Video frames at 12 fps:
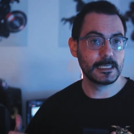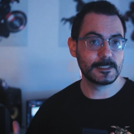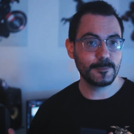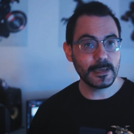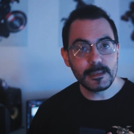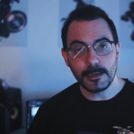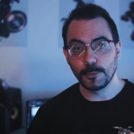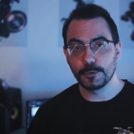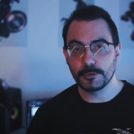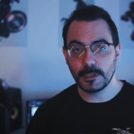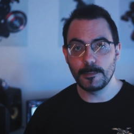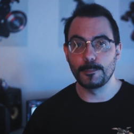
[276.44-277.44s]
a spendere
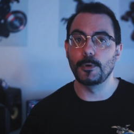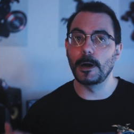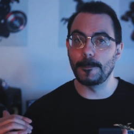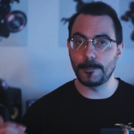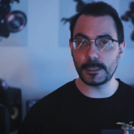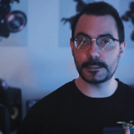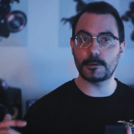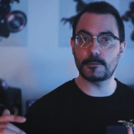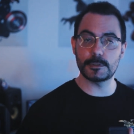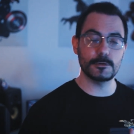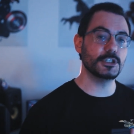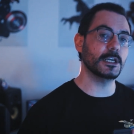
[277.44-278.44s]
molto tempo appresso a
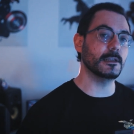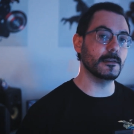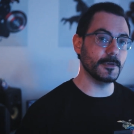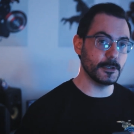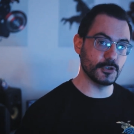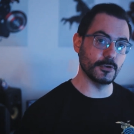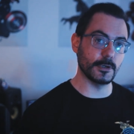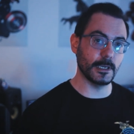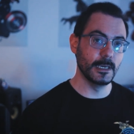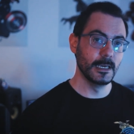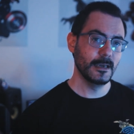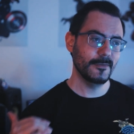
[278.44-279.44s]
questo genere di
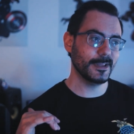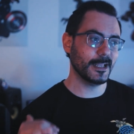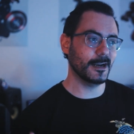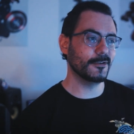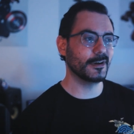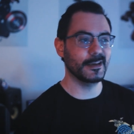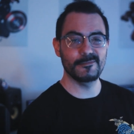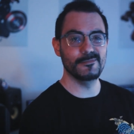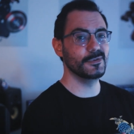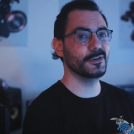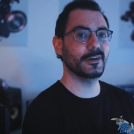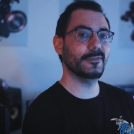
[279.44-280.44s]
videogiochi vi diranno che
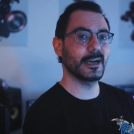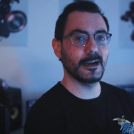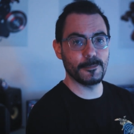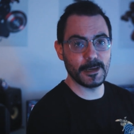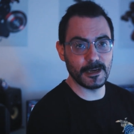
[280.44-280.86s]
non ne vale la